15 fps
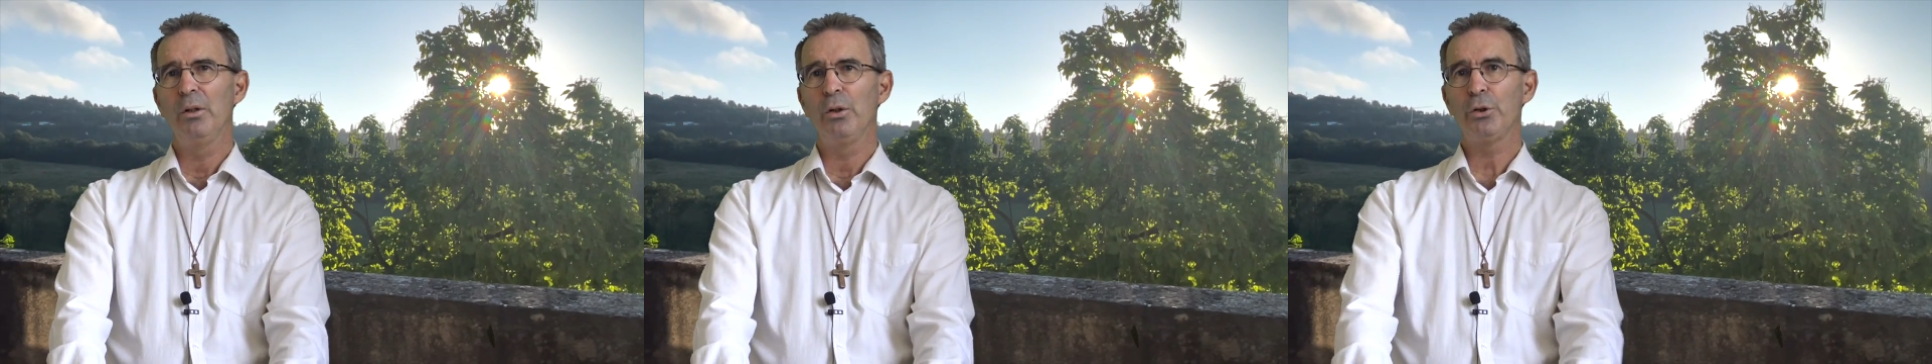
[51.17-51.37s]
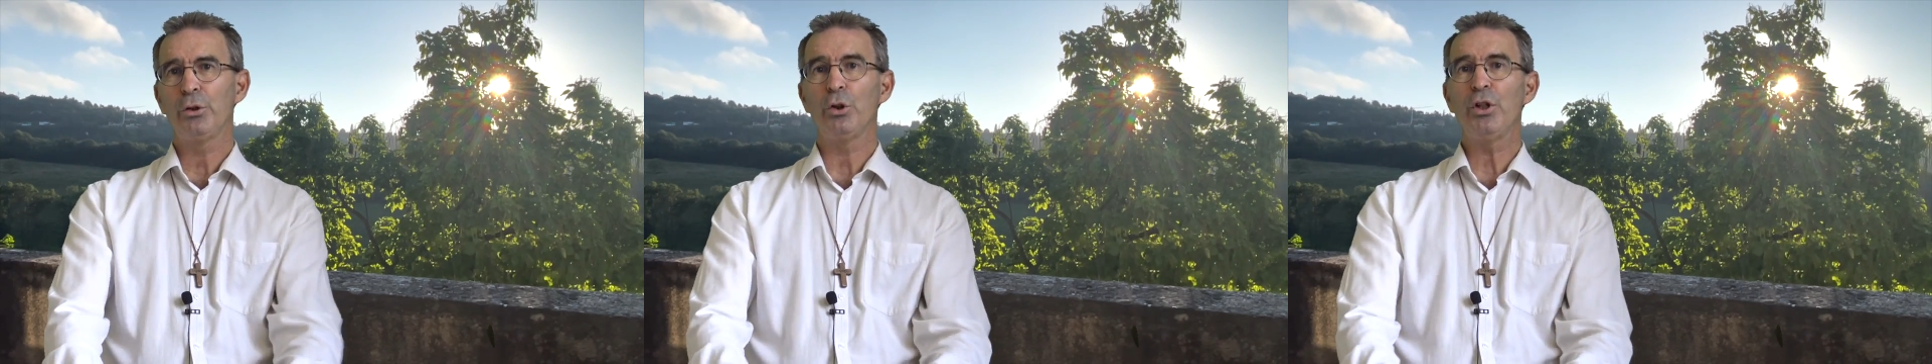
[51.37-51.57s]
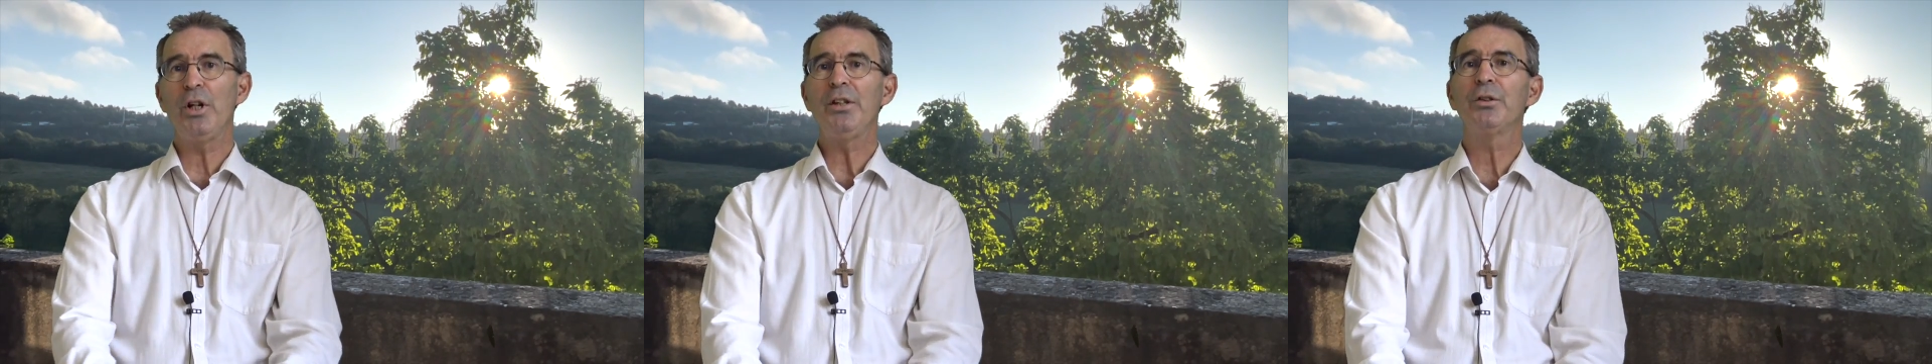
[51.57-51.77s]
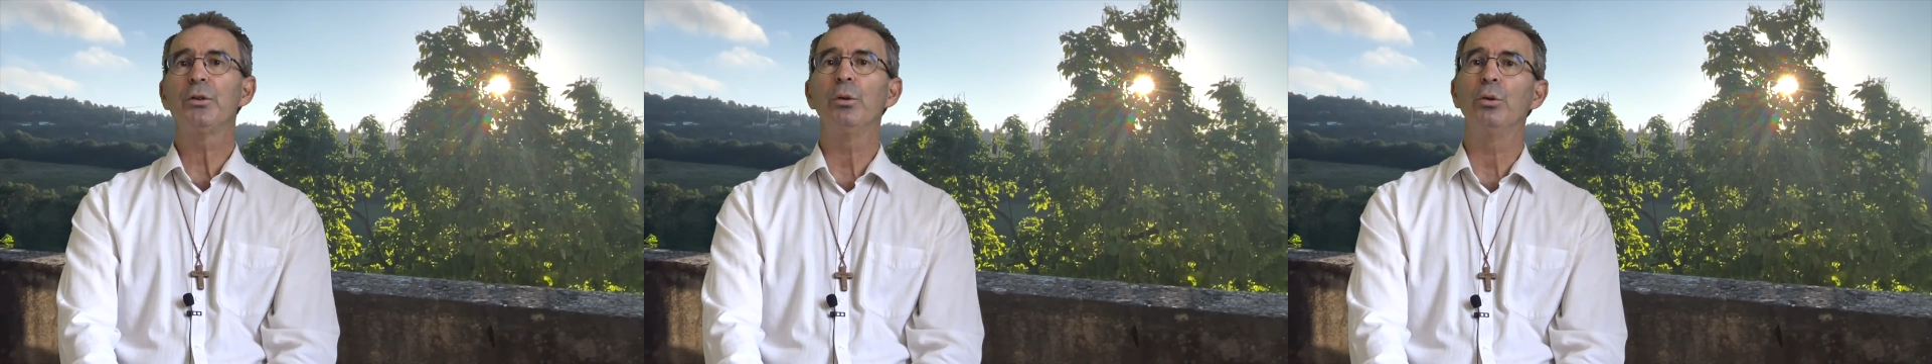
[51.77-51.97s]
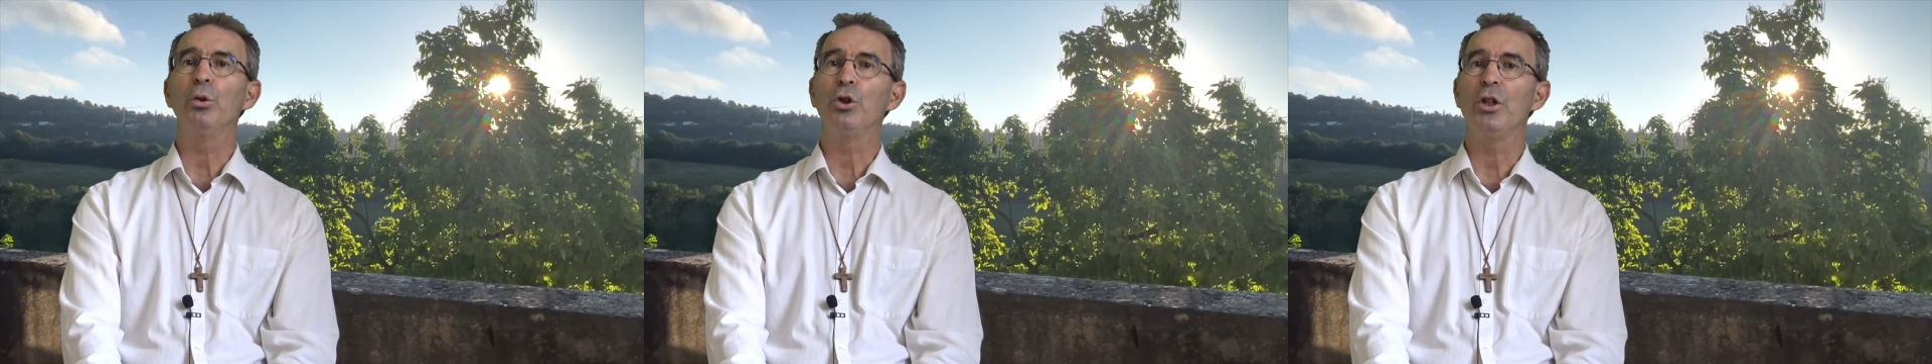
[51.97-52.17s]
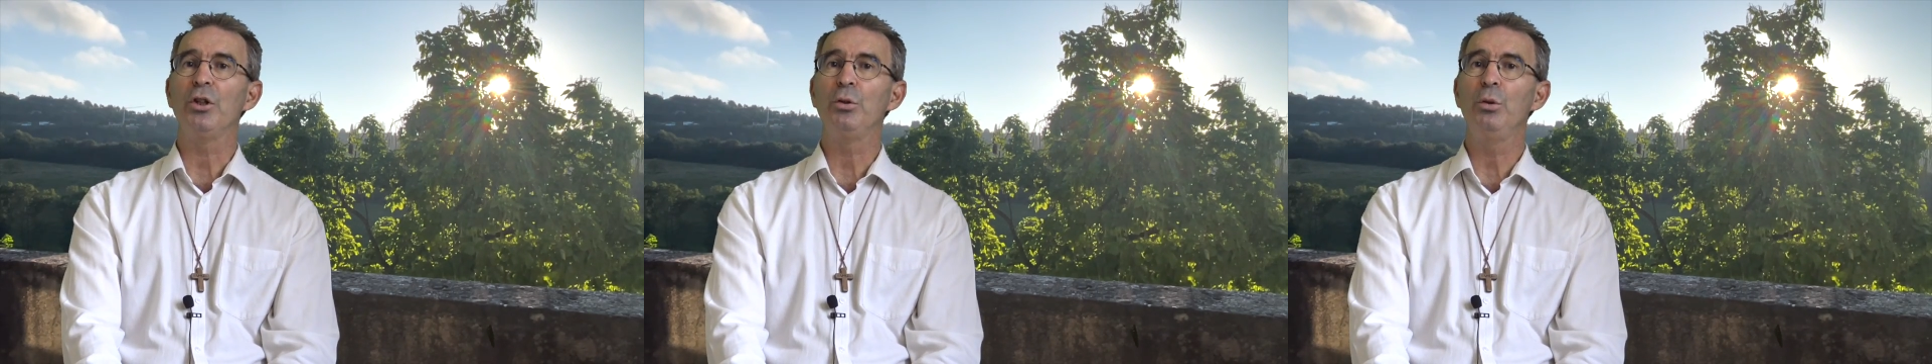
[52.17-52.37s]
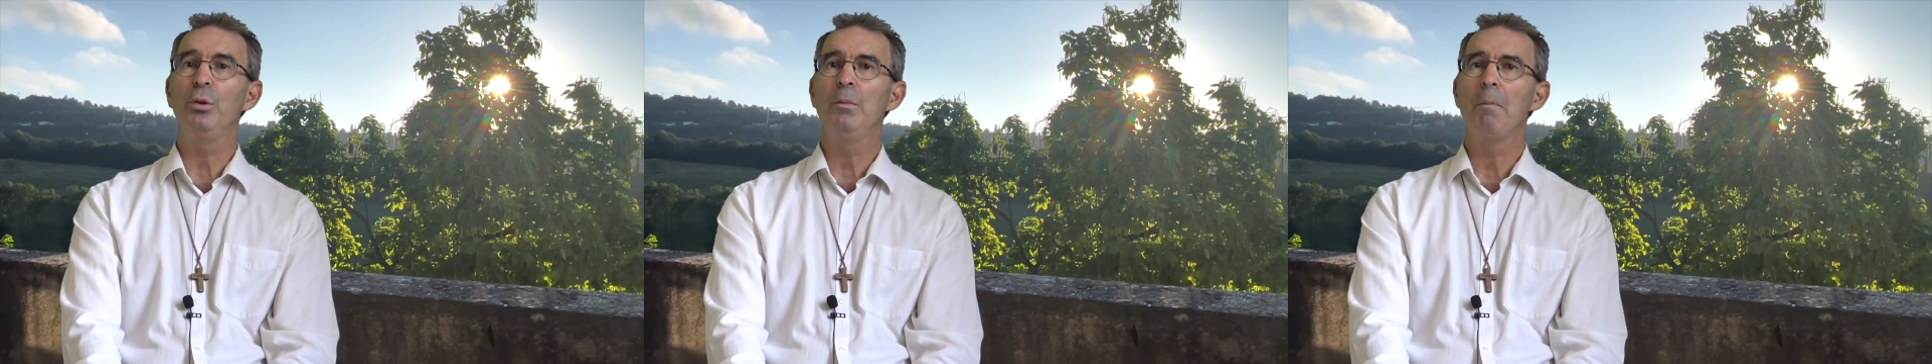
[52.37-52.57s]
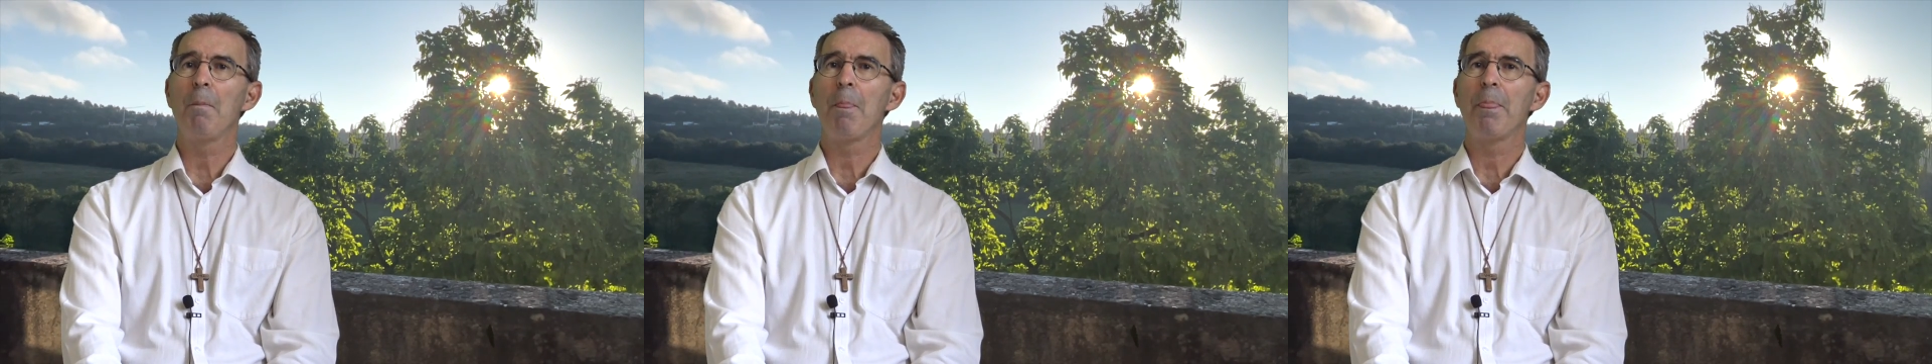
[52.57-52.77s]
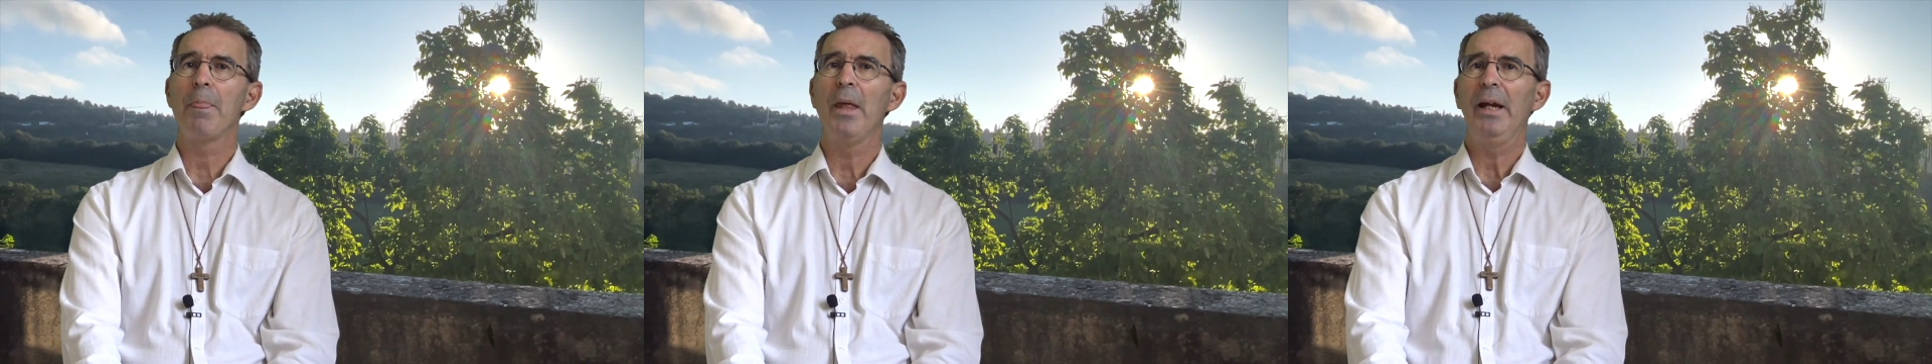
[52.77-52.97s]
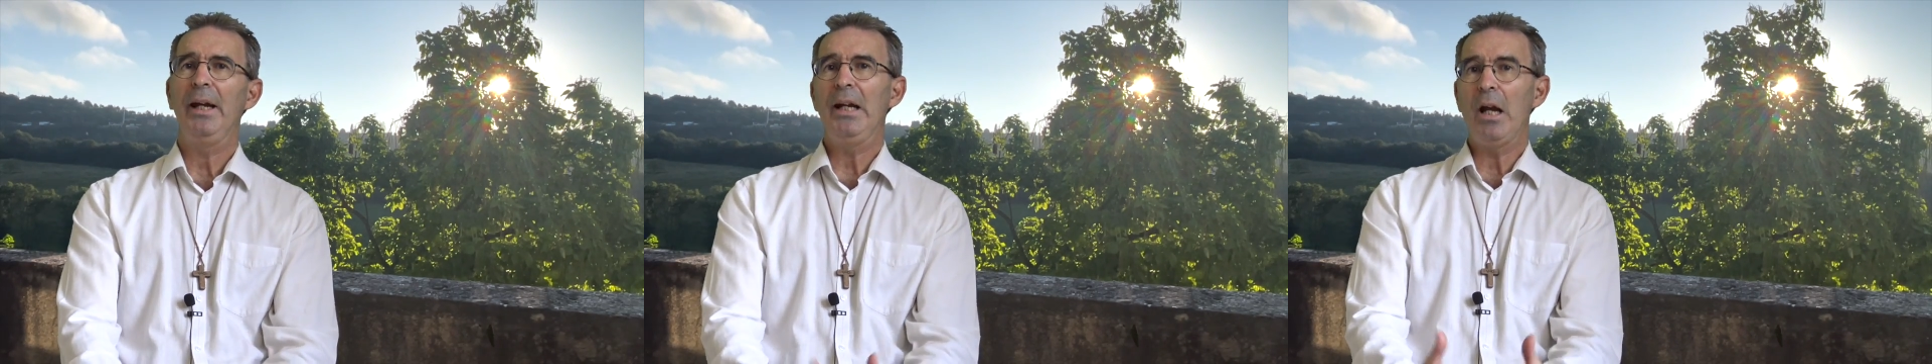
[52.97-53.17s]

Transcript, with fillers: Ce geste de Jésus est